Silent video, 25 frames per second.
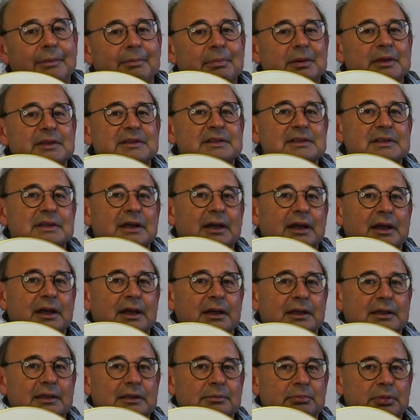
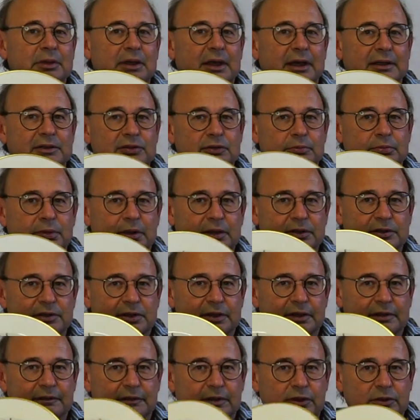pensare di Picasso, perché
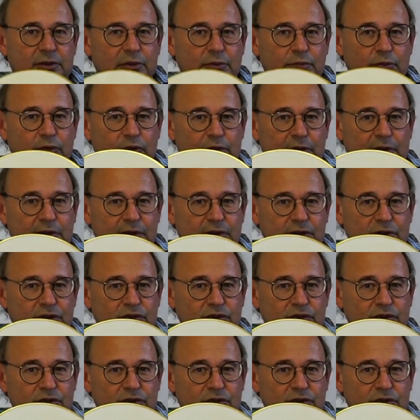se ne vedono molte di